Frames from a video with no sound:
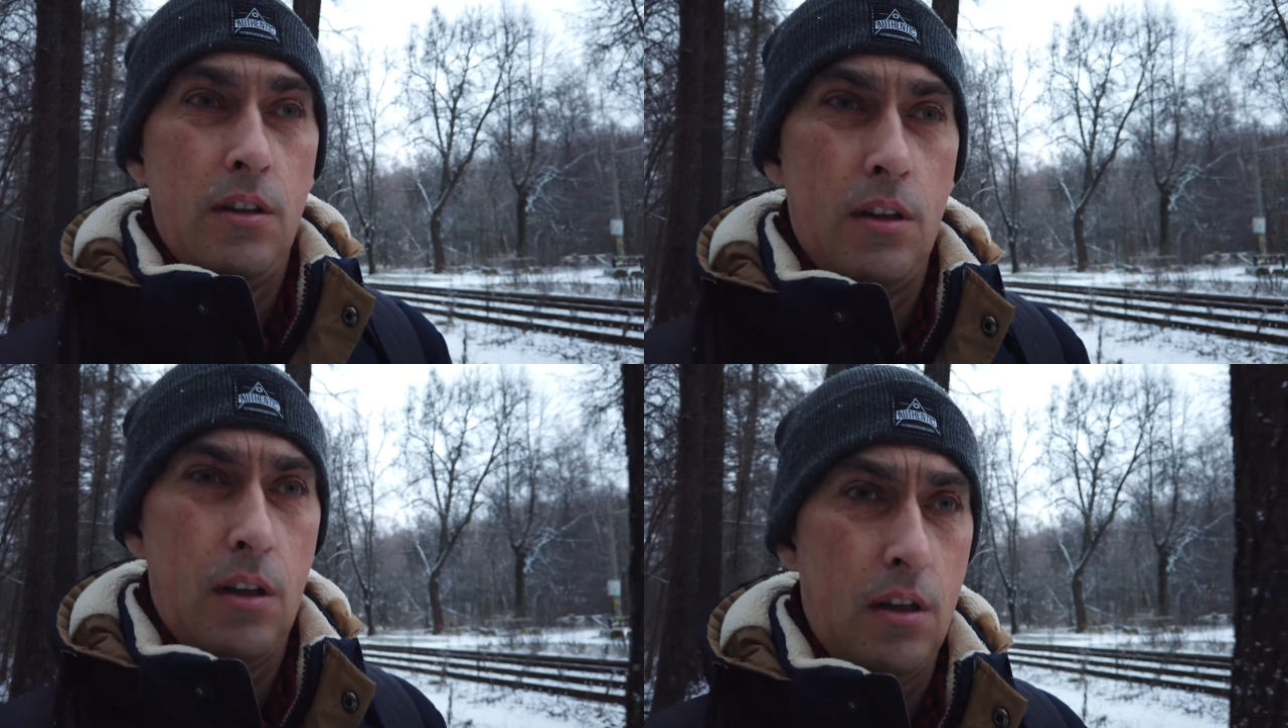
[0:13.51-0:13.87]

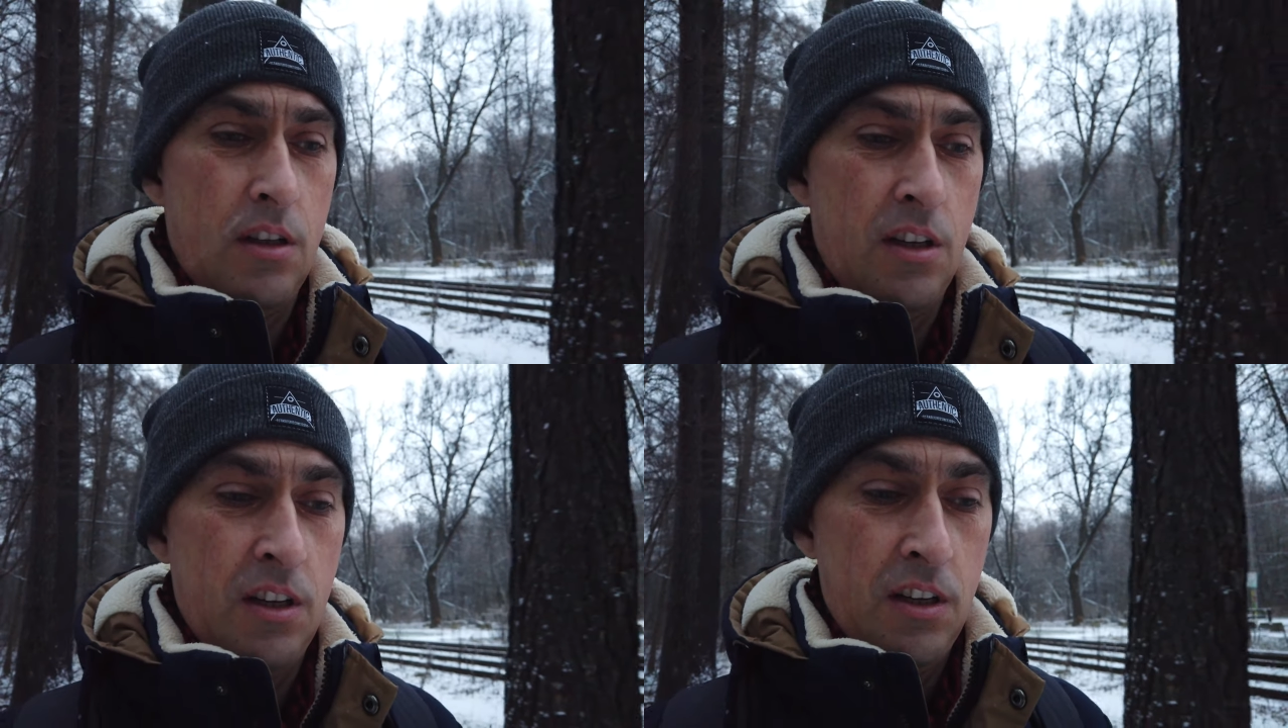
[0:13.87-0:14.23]
для
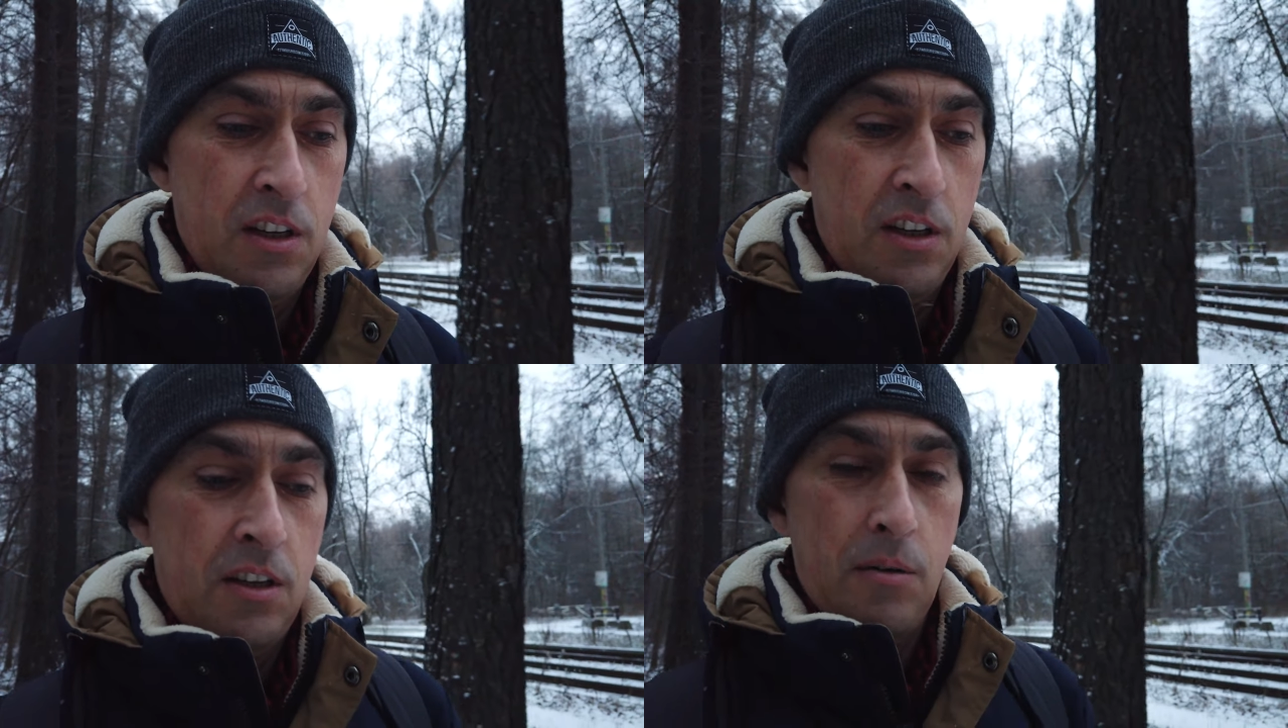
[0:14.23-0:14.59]

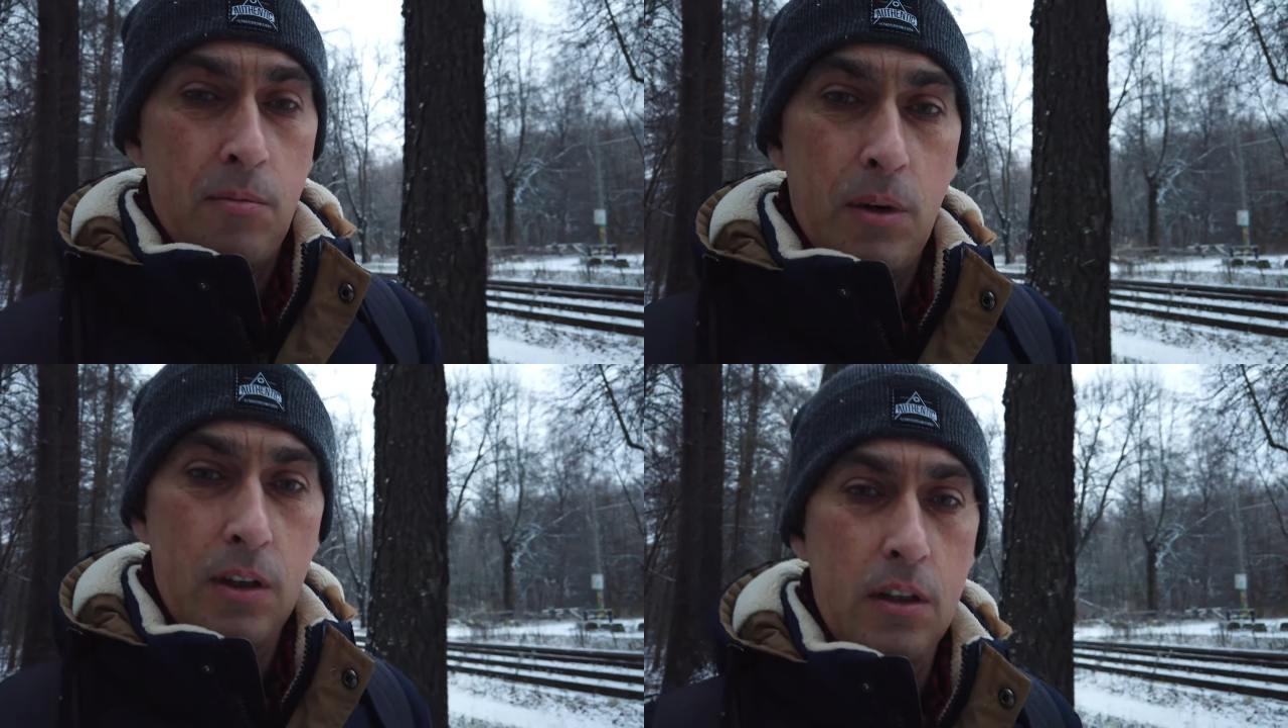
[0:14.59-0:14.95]

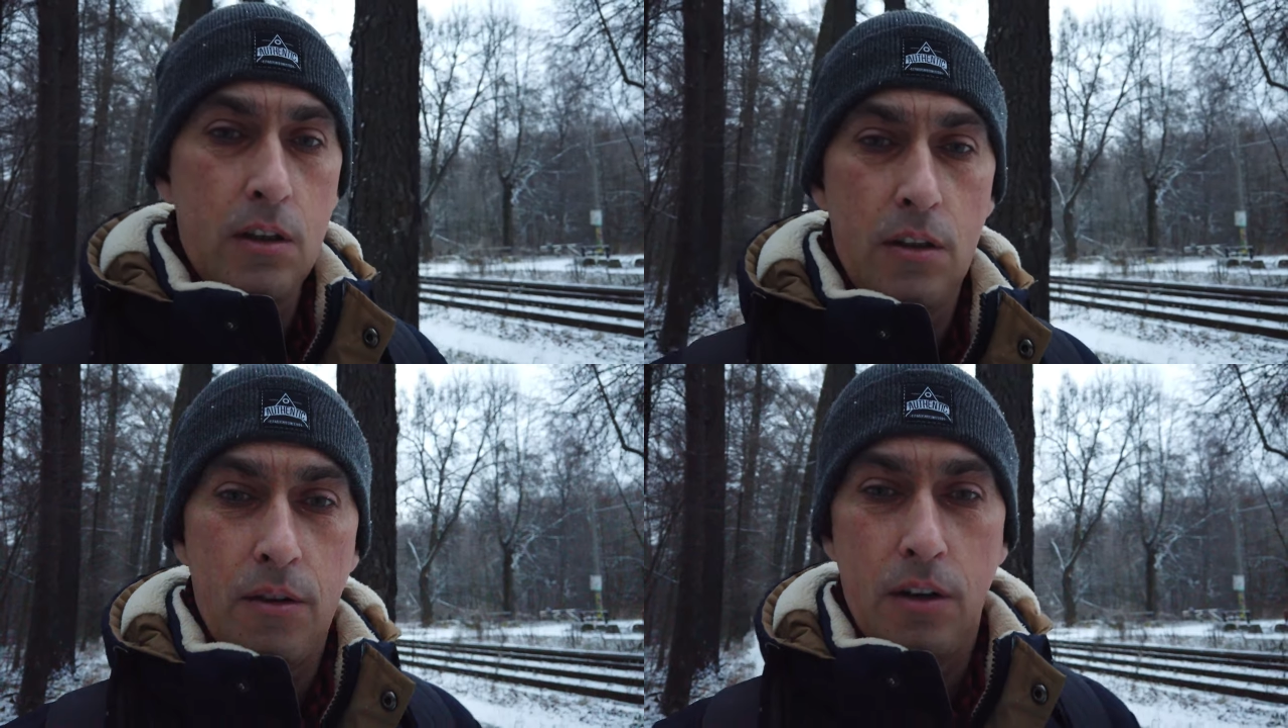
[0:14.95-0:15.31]

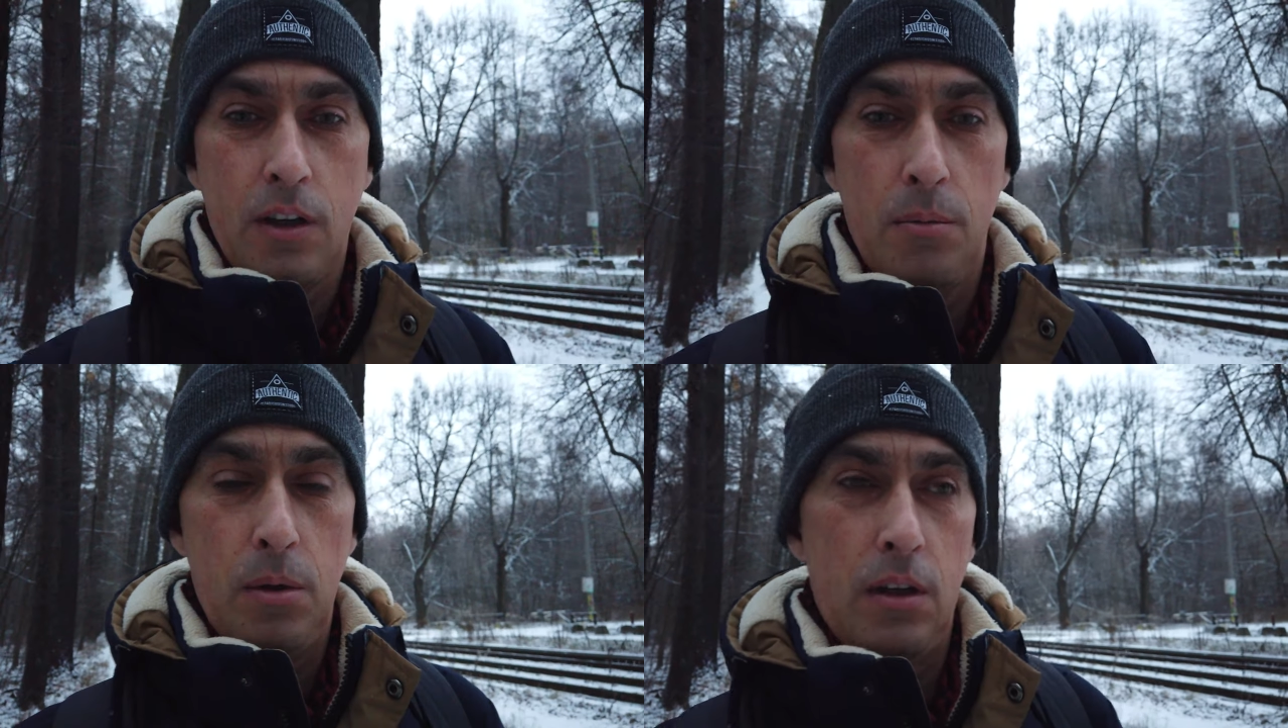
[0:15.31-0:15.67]
магнитного
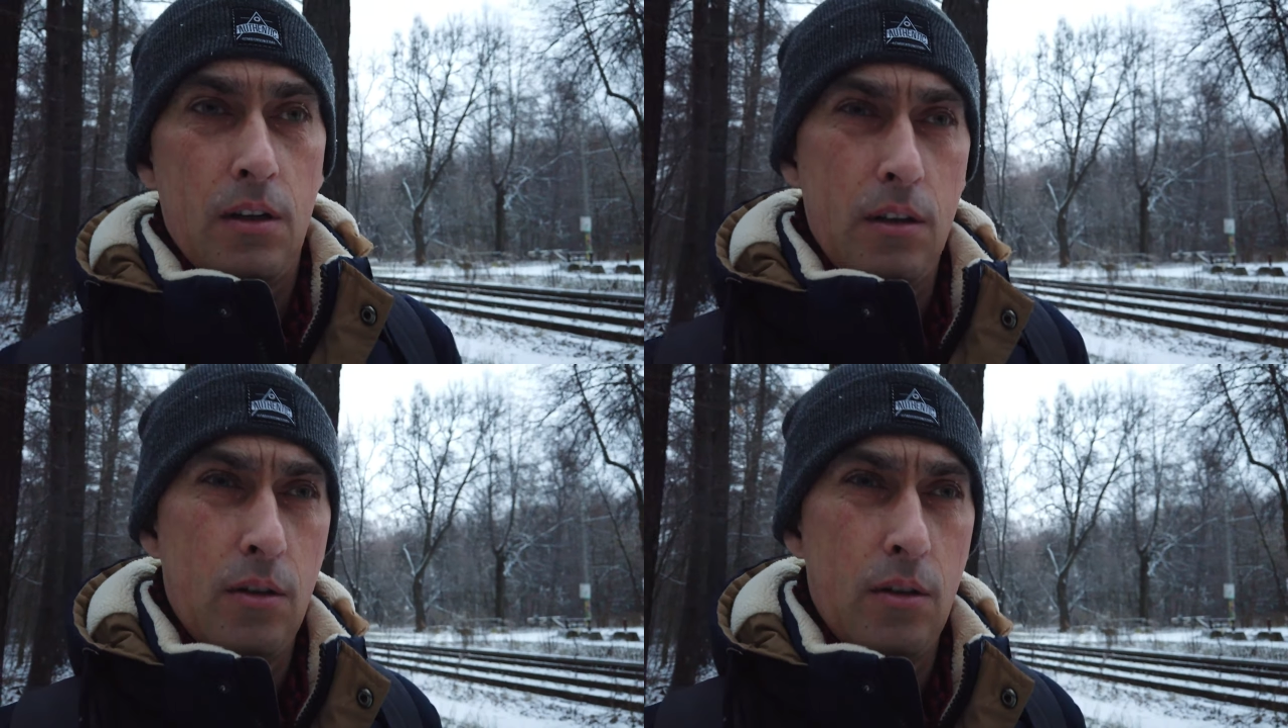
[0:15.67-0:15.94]
кабеля.